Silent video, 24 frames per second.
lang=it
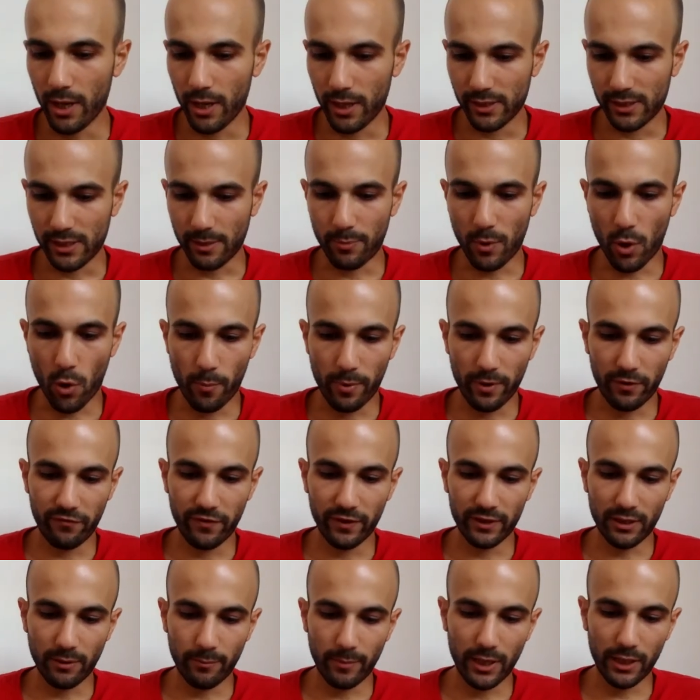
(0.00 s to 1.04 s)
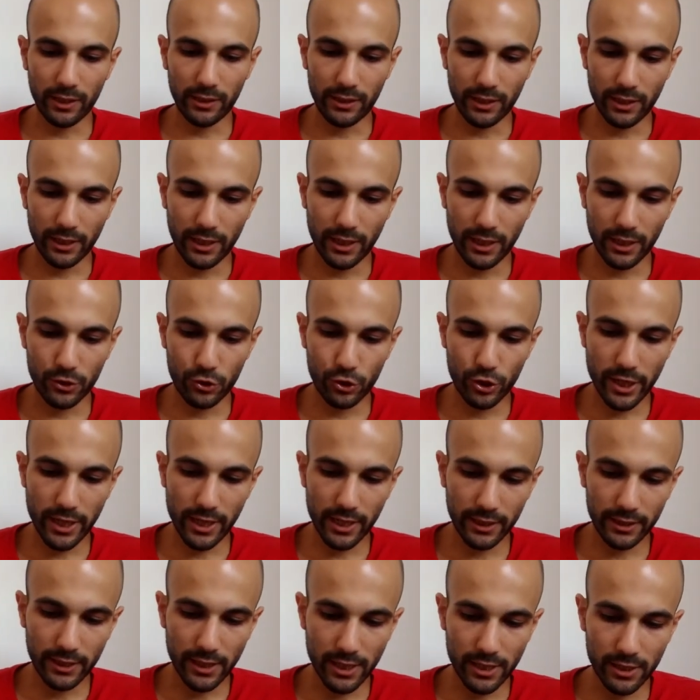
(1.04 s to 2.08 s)
sappiamo perfettamente che
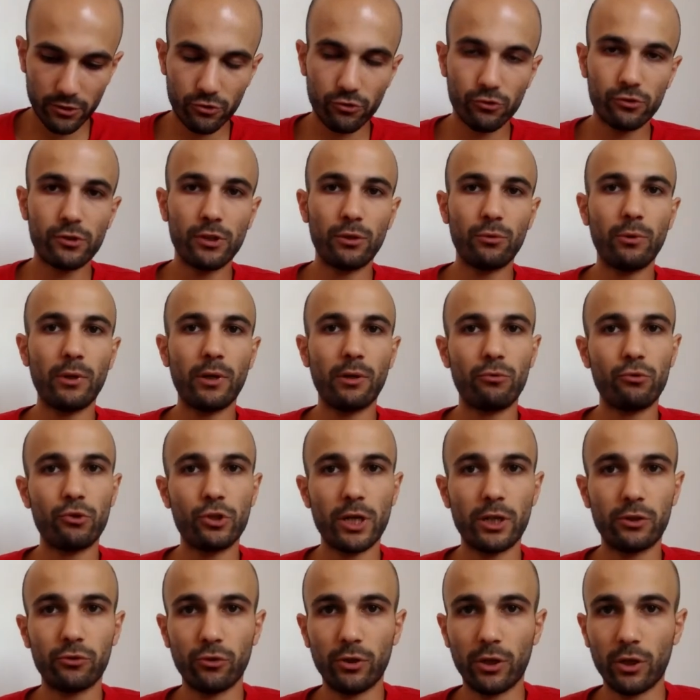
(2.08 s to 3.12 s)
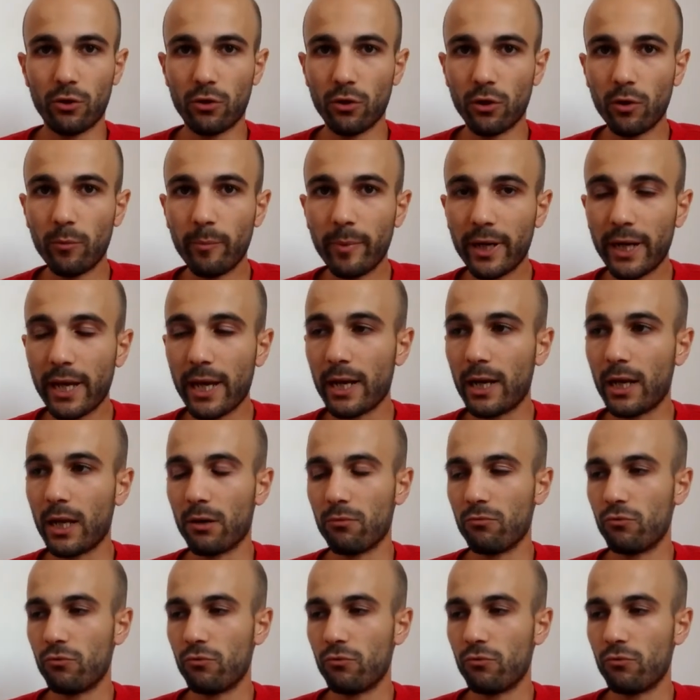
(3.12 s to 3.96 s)
c'era da sostituire un certo Niccolò Barella,